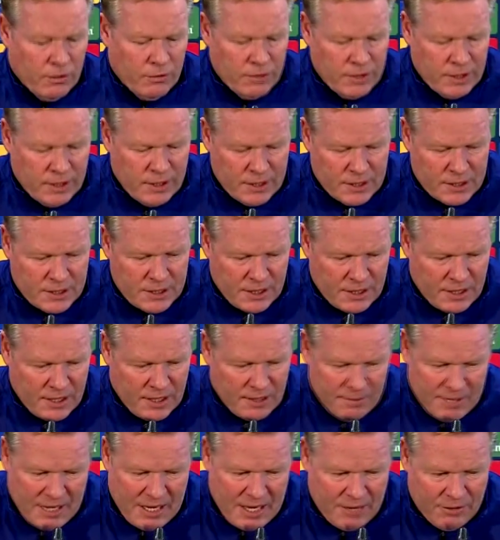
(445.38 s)
Creo que está
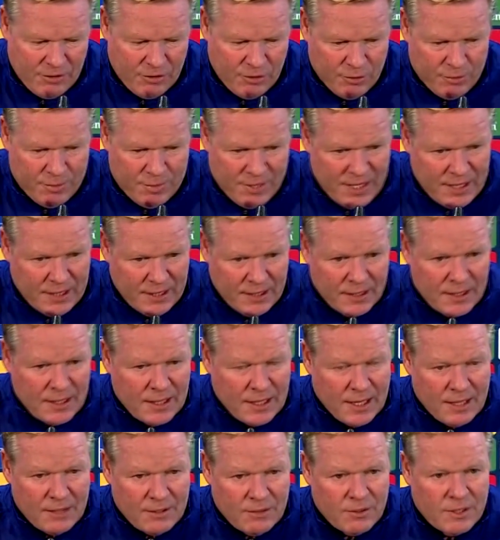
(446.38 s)
trabajando bien.
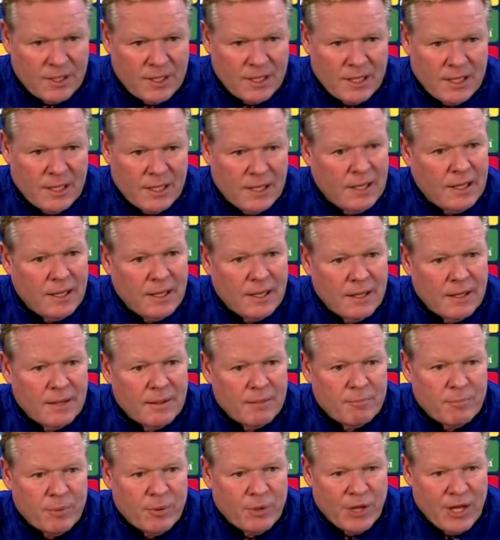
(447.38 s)
Claro
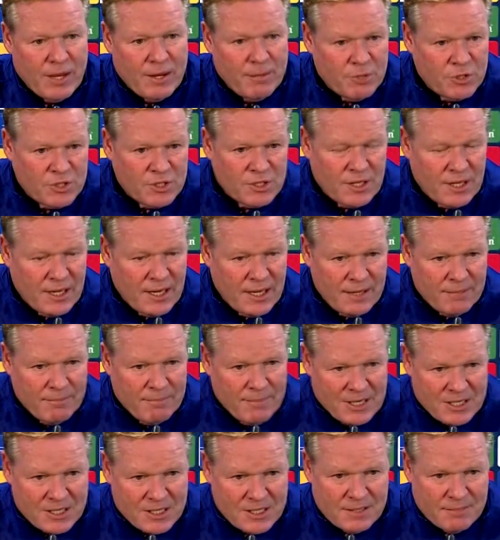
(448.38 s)
que podemos tener
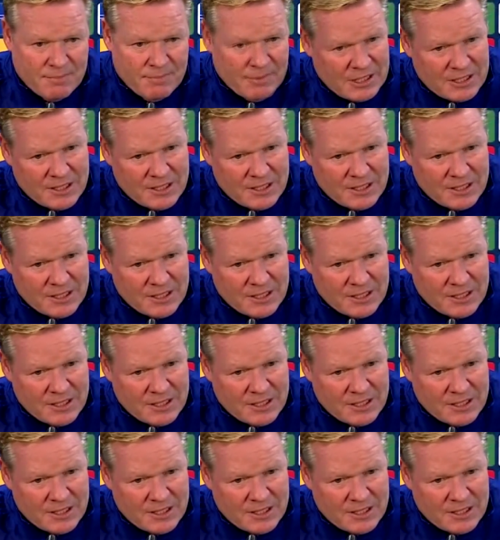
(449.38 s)
más,